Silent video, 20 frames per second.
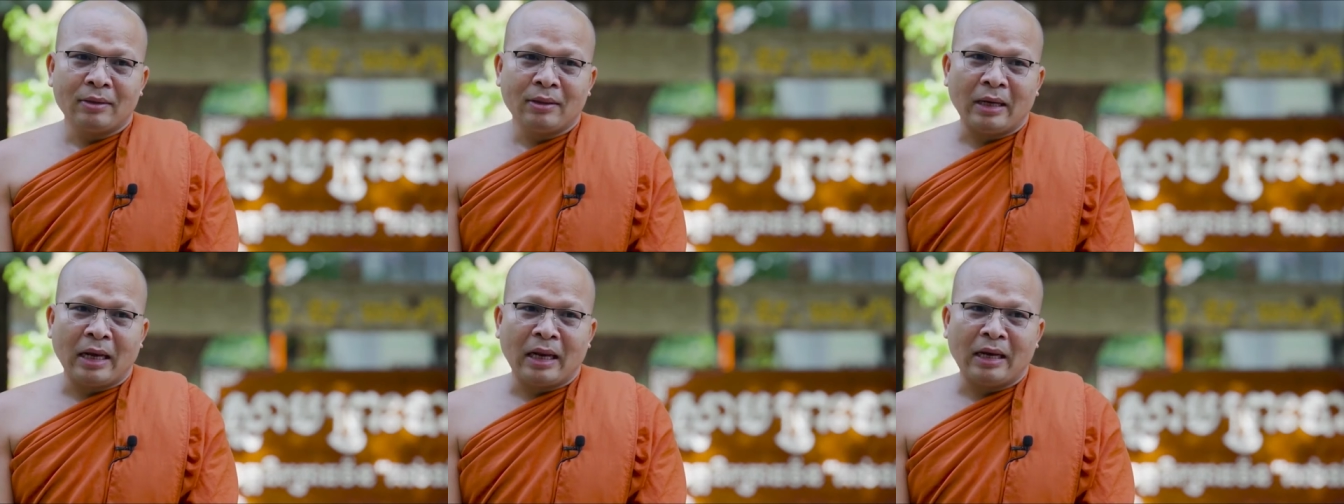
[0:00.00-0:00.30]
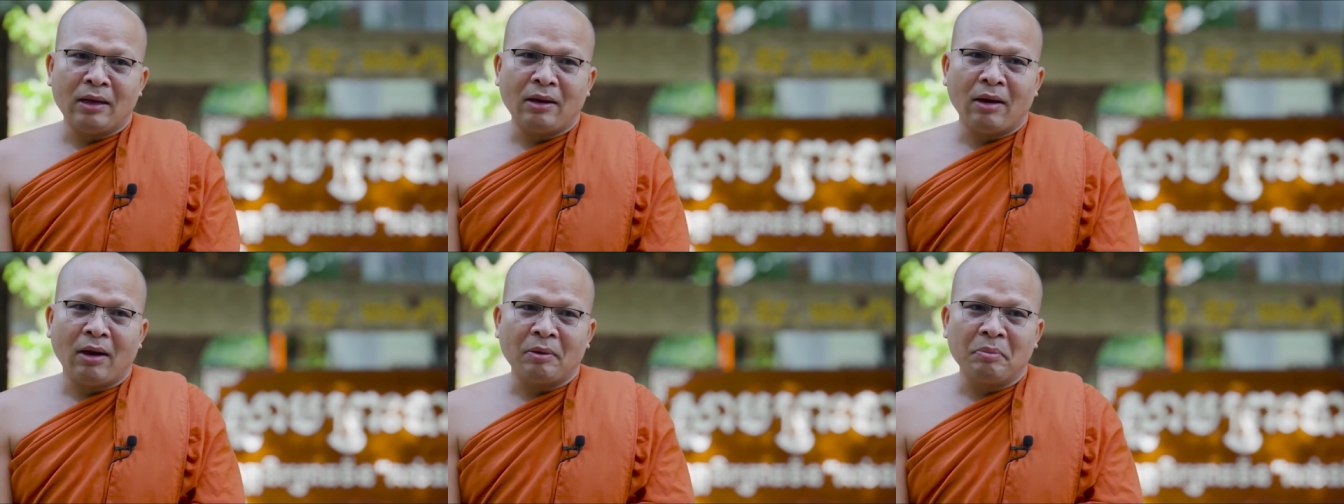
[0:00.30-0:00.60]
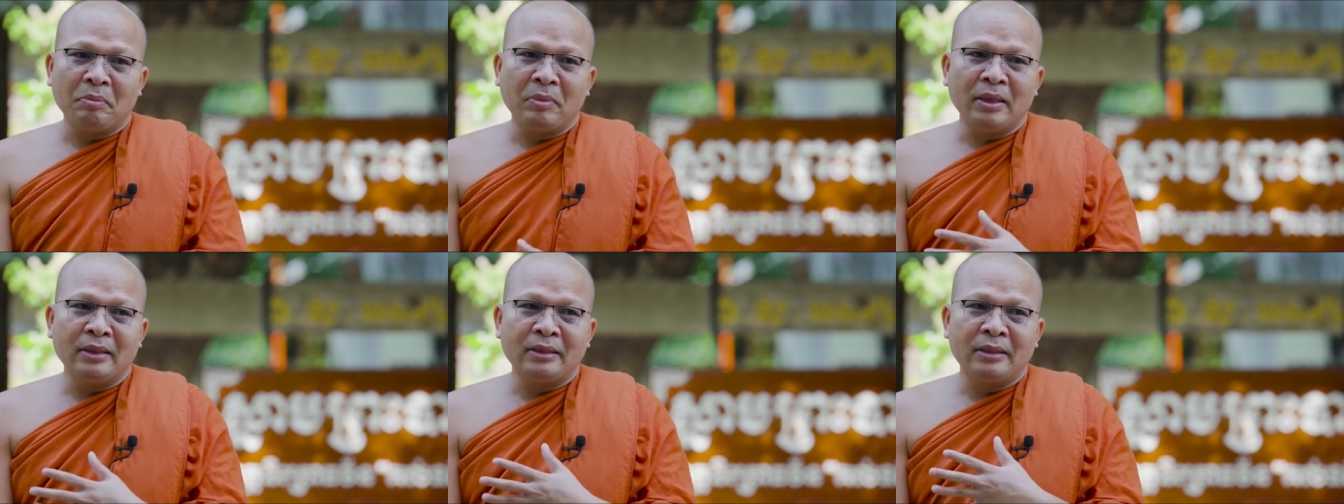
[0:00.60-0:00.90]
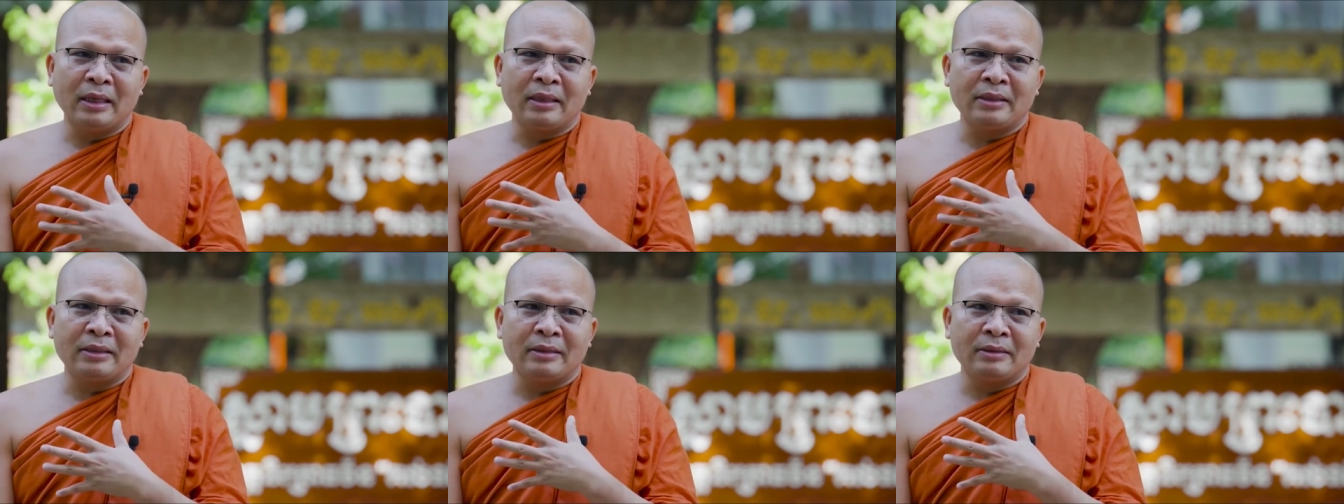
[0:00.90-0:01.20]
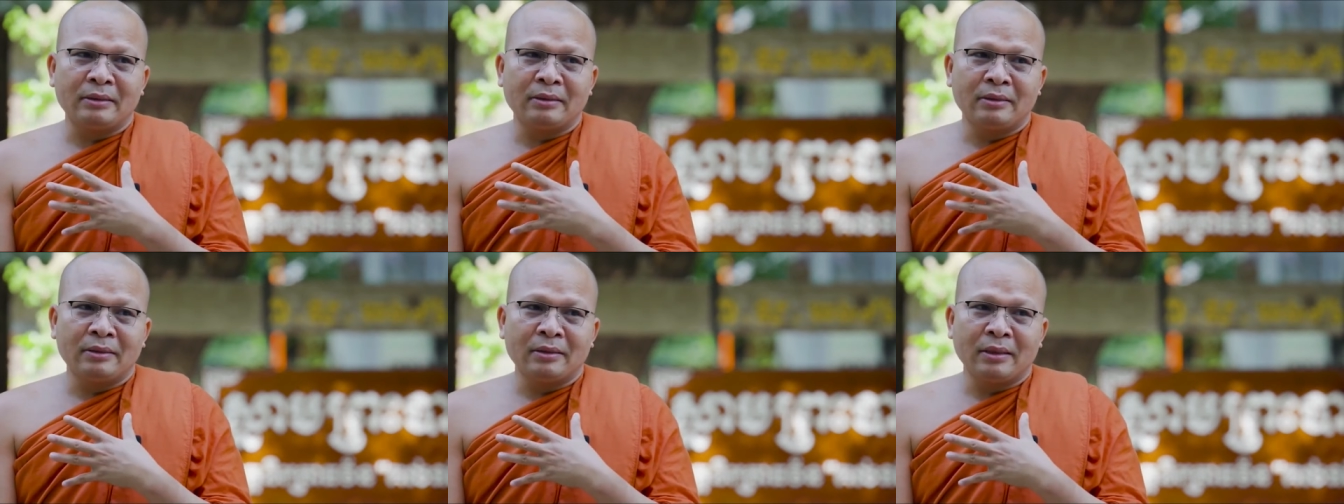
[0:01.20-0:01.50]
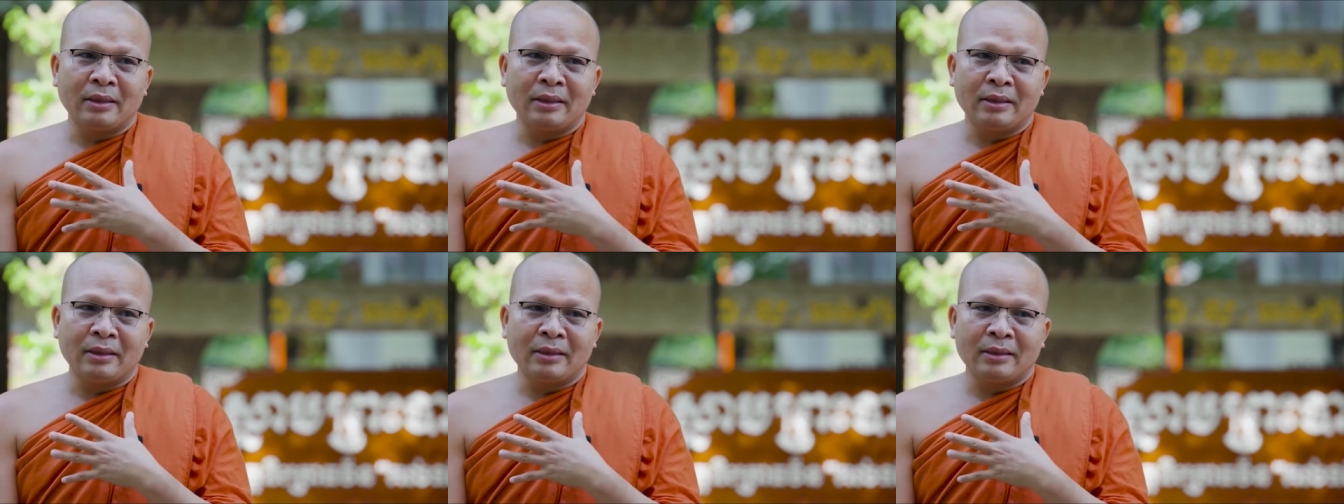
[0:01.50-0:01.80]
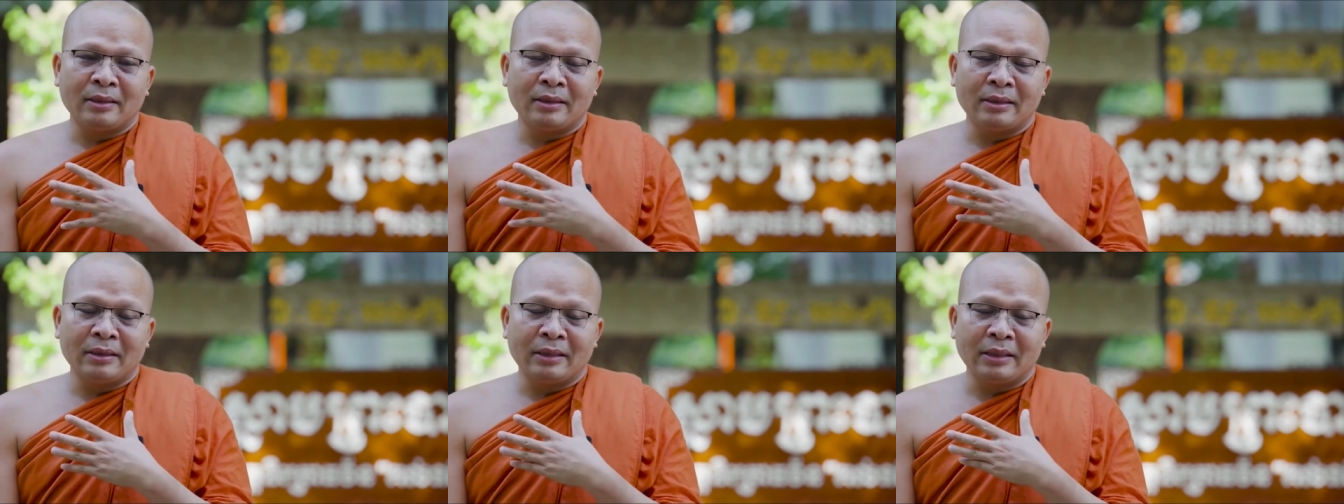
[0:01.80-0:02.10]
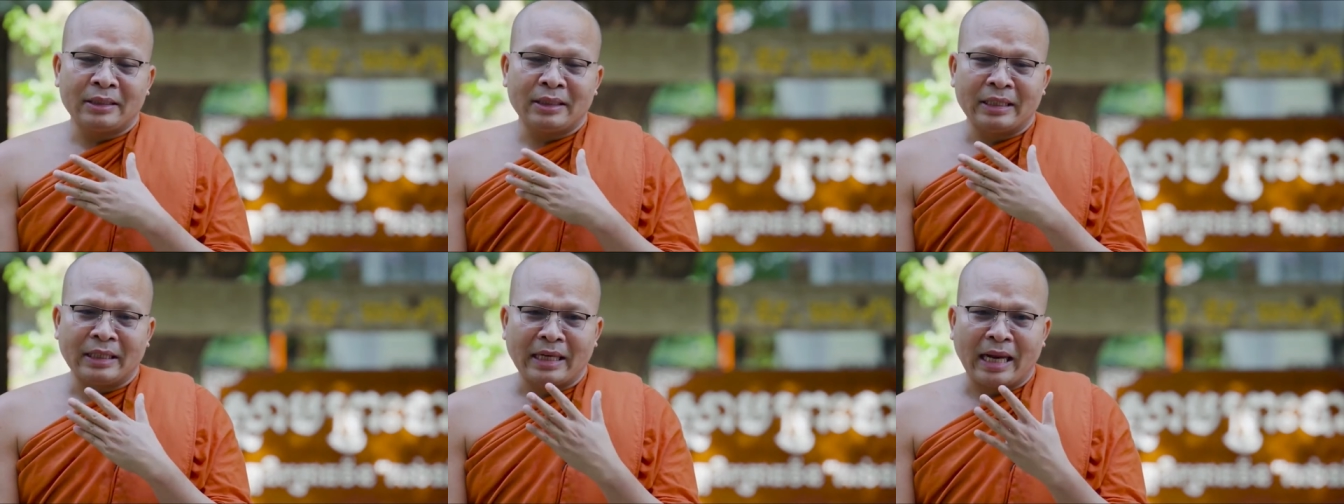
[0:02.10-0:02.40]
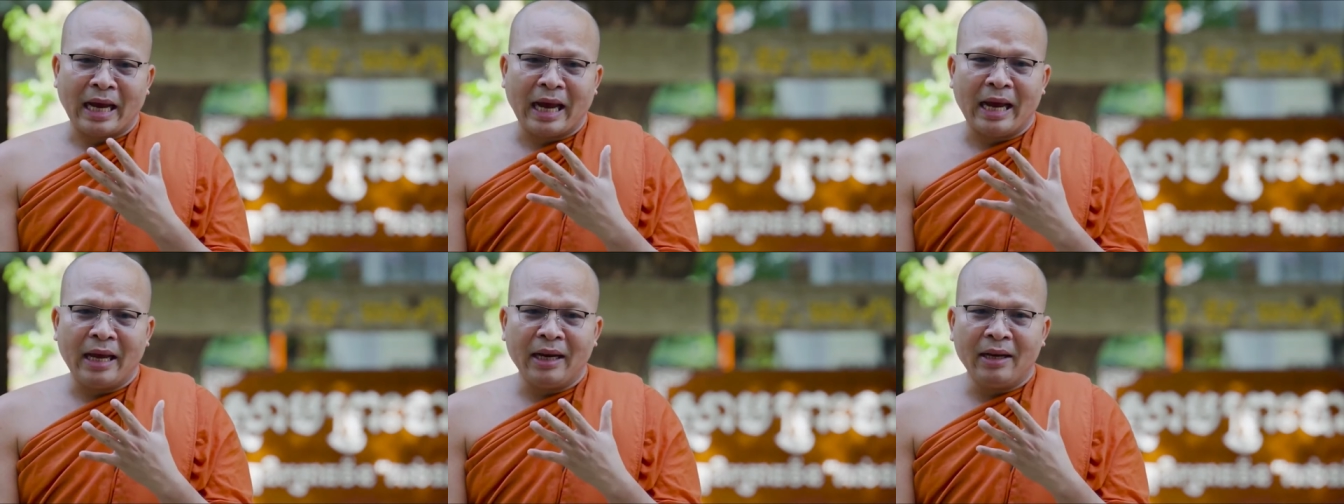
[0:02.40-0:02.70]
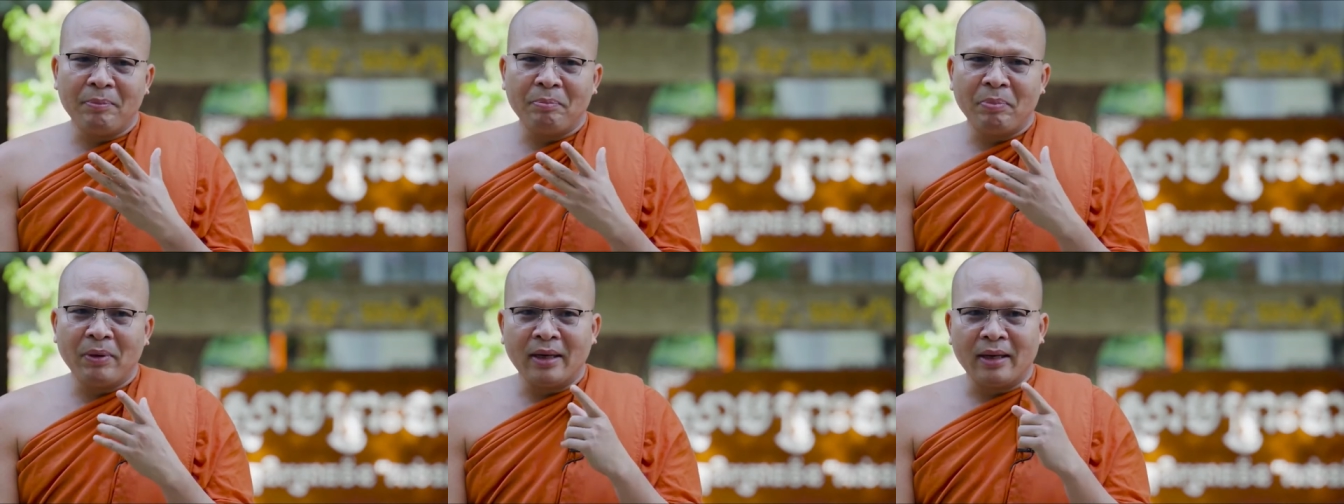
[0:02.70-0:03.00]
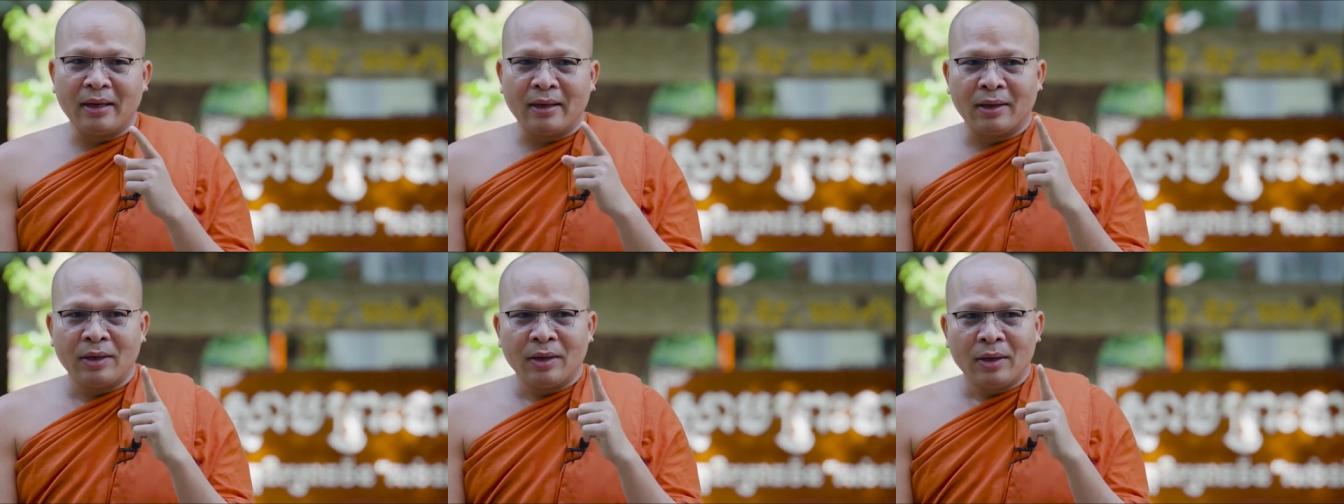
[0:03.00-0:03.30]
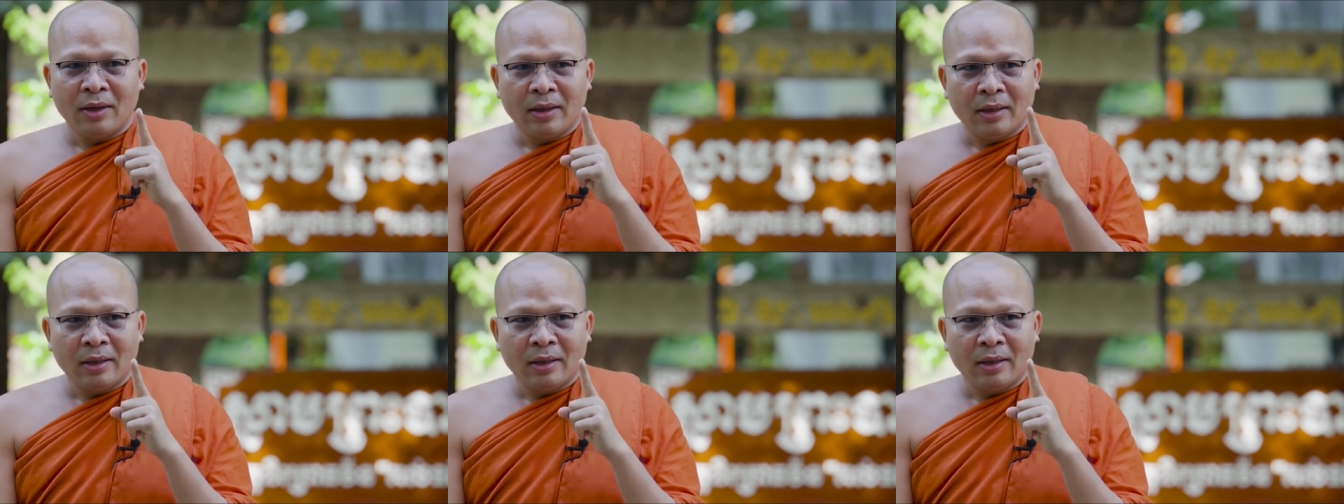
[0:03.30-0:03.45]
ăn nâng ăn miền chật ở trên này đấy bên là